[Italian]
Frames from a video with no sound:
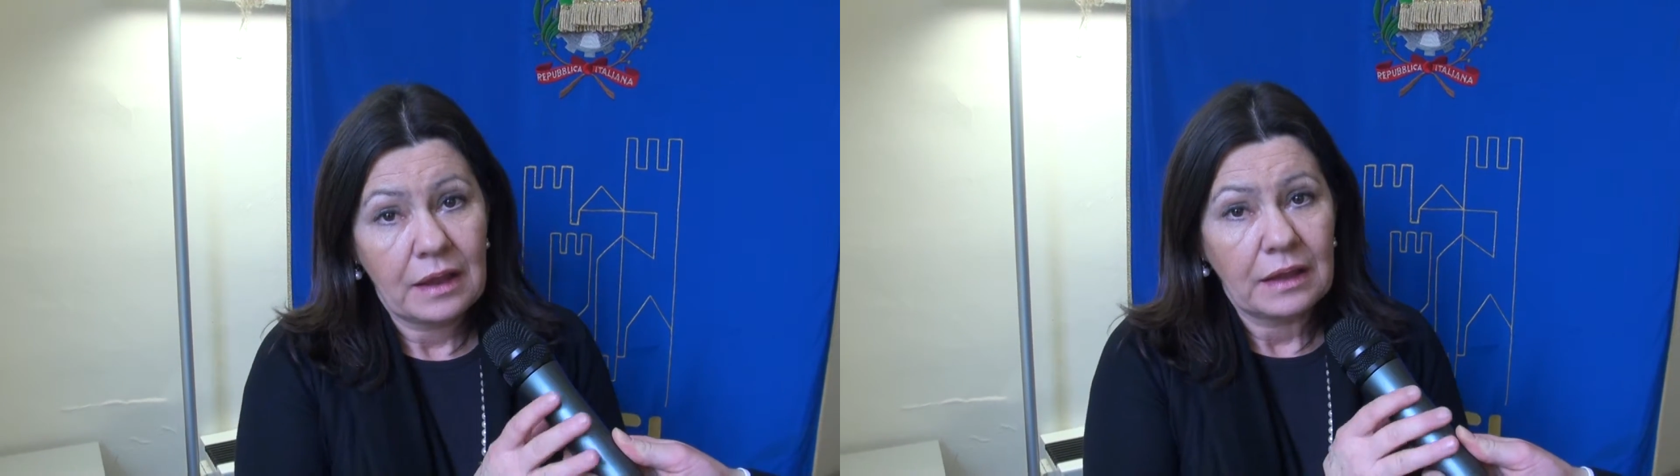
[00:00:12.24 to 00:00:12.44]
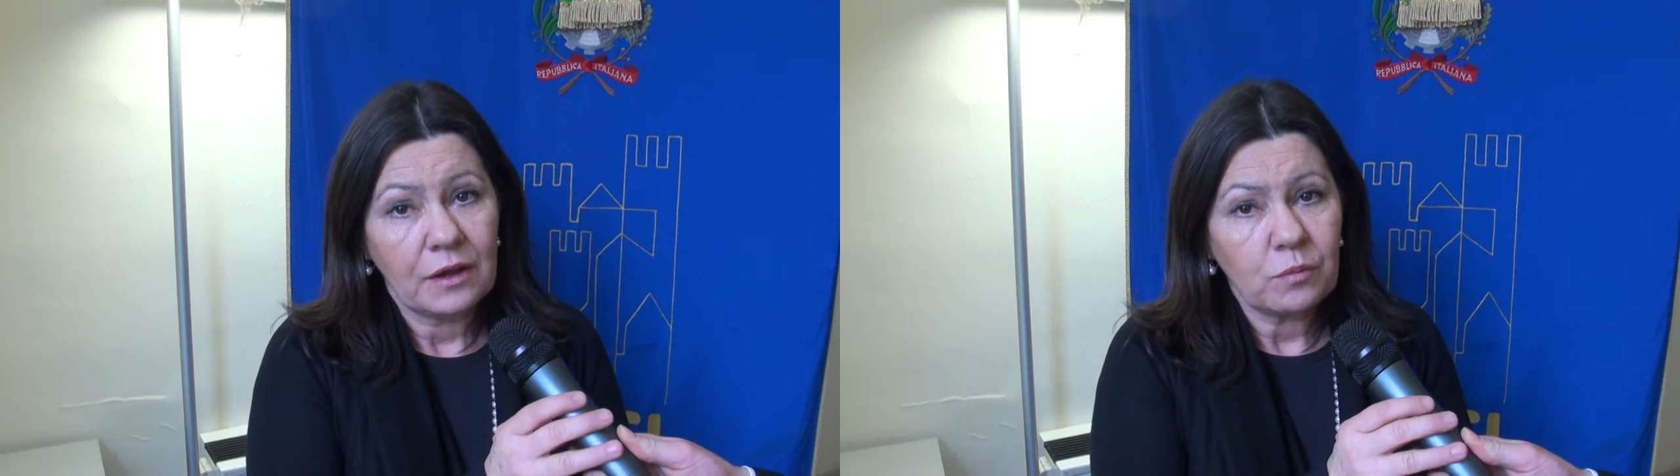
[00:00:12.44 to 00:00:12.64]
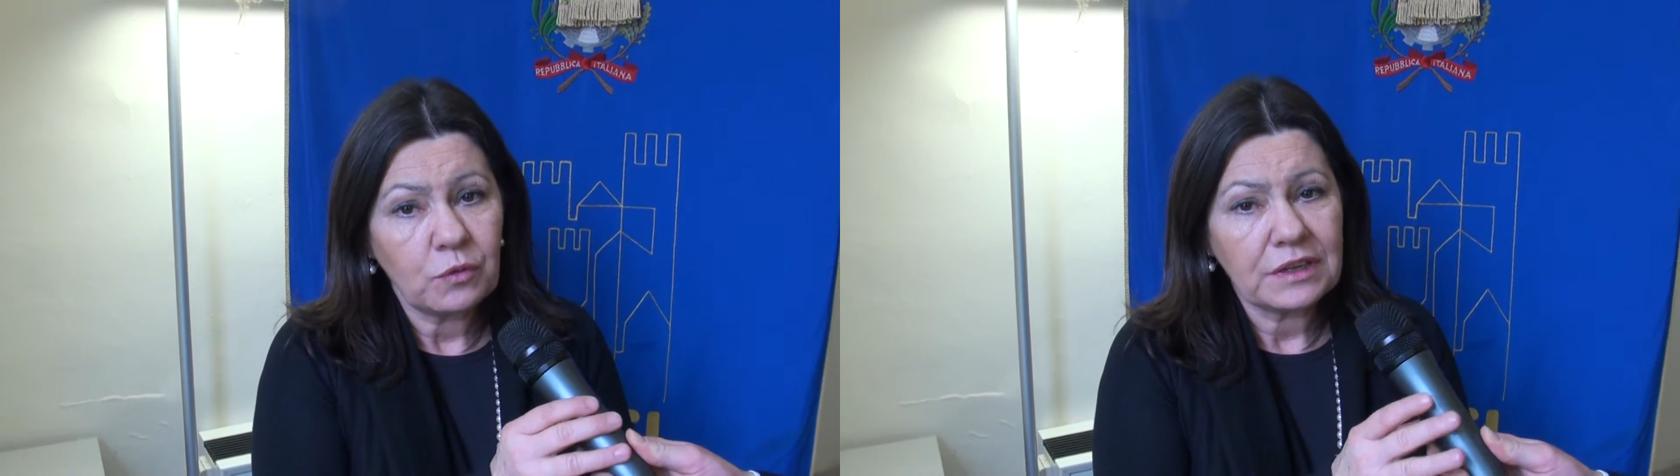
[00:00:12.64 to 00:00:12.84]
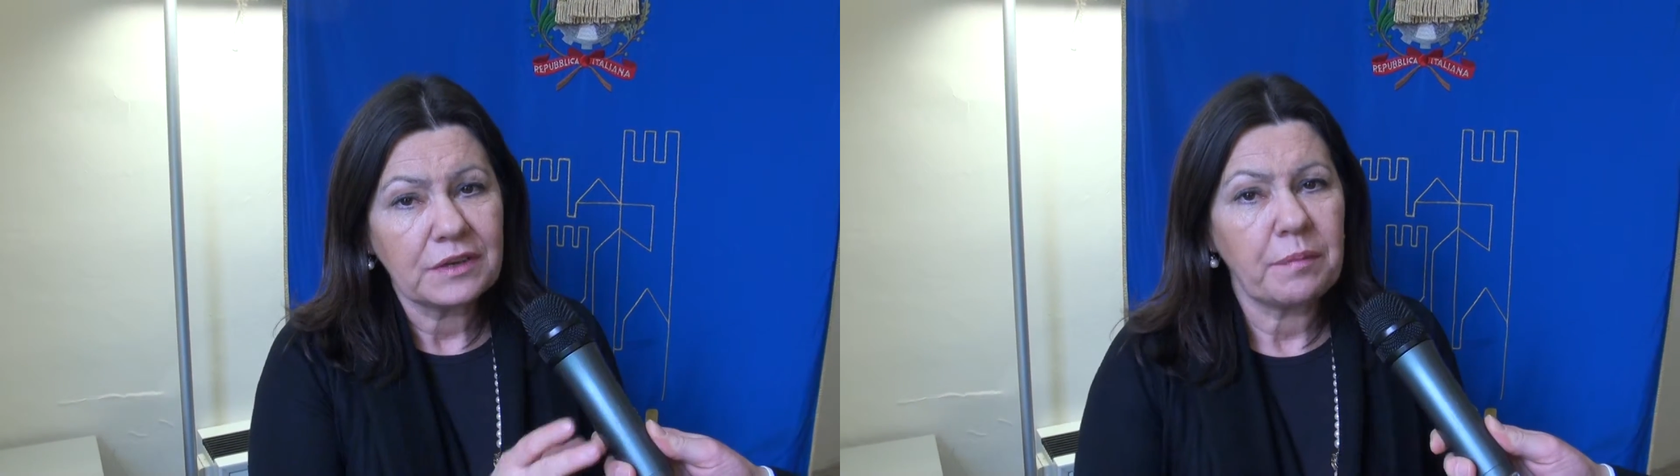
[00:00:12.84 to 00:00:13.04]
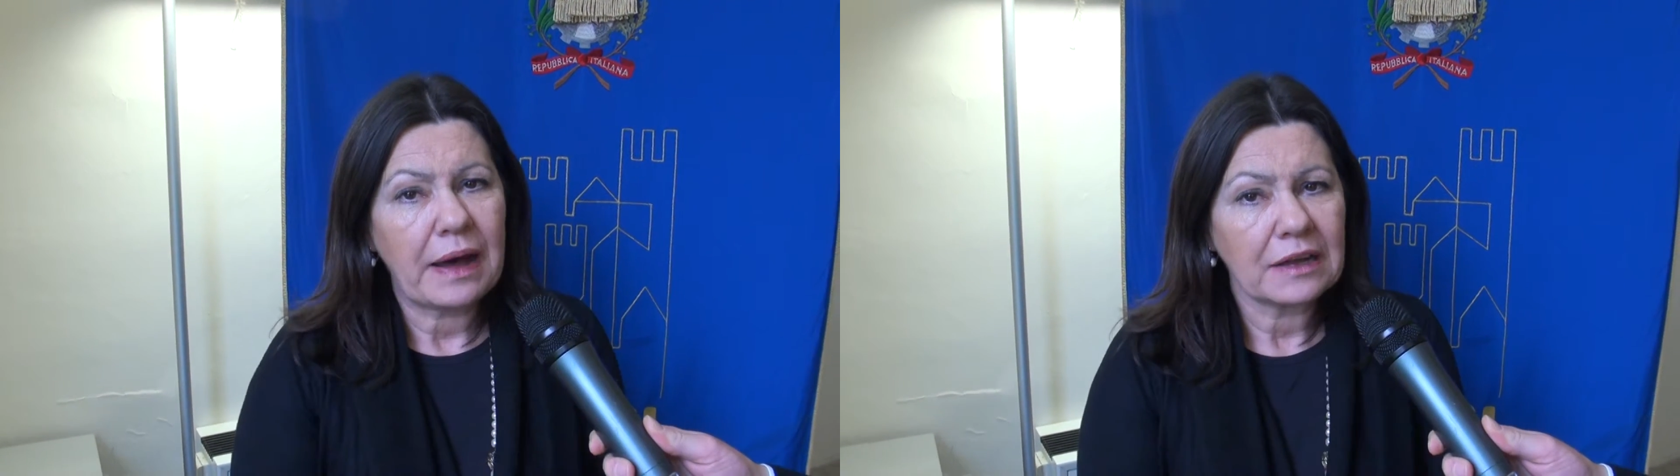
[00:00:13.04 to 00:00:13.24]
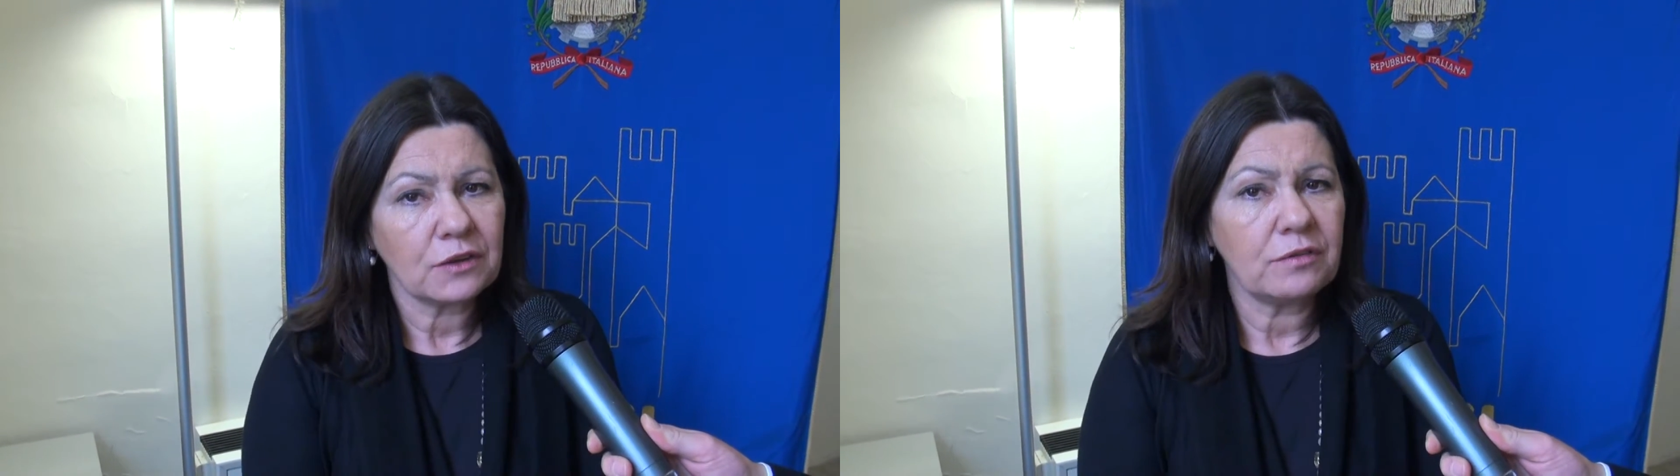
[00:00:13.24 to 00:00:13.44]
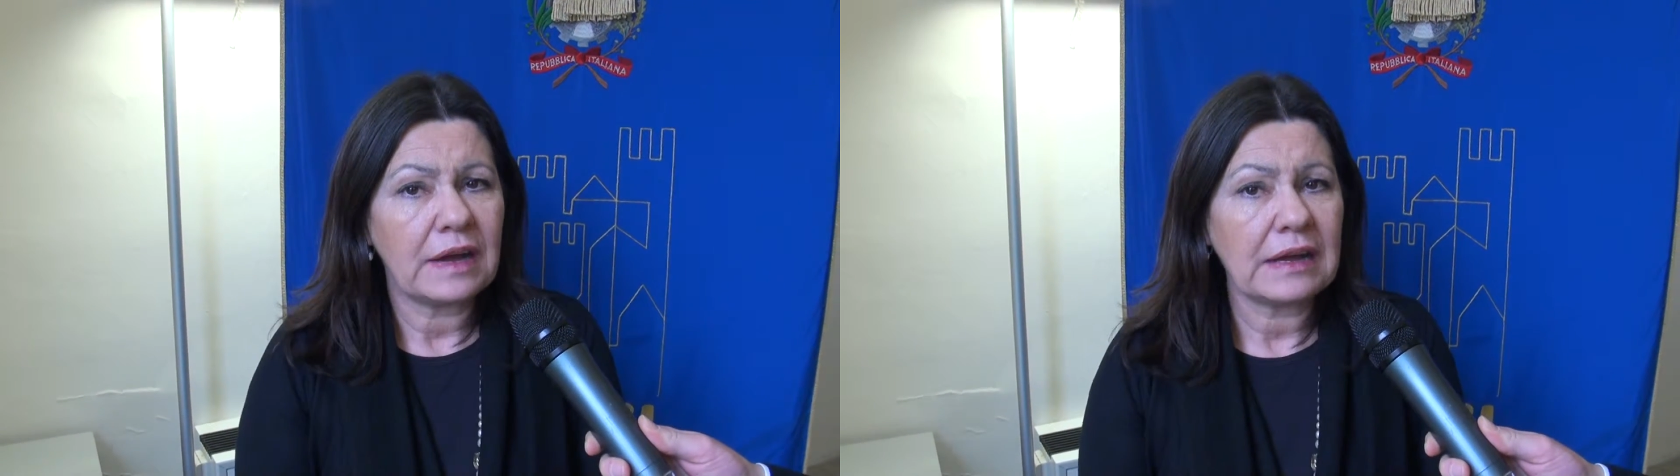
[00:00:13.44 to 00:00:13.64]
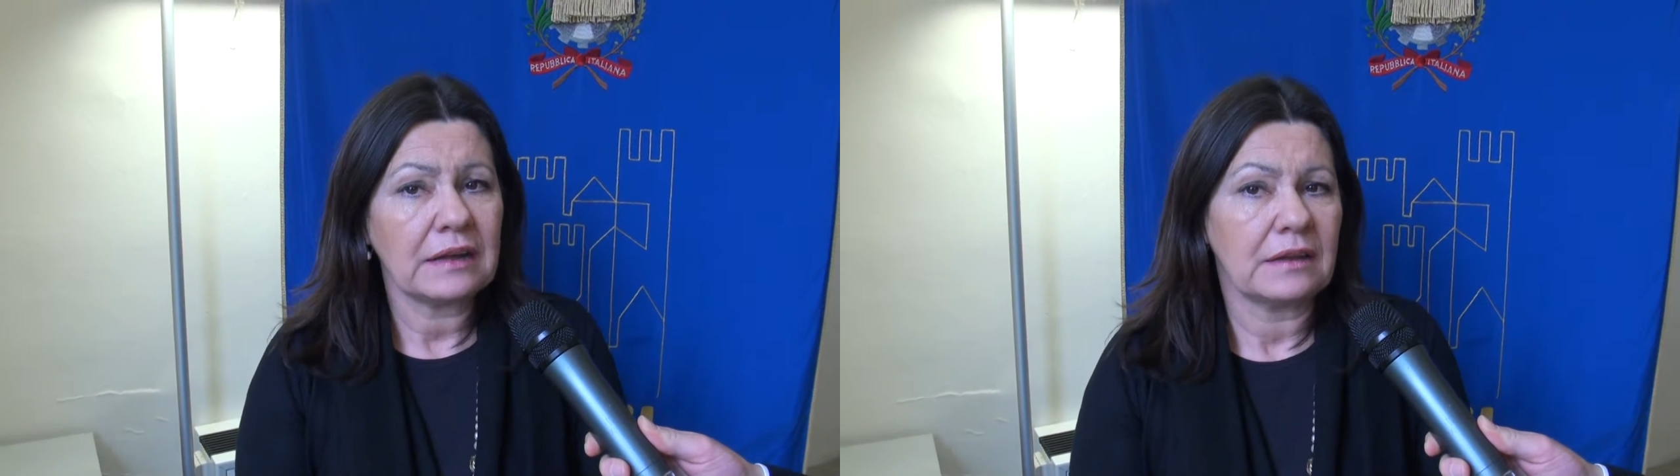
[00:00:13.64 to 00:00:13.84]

Il comune di Padova,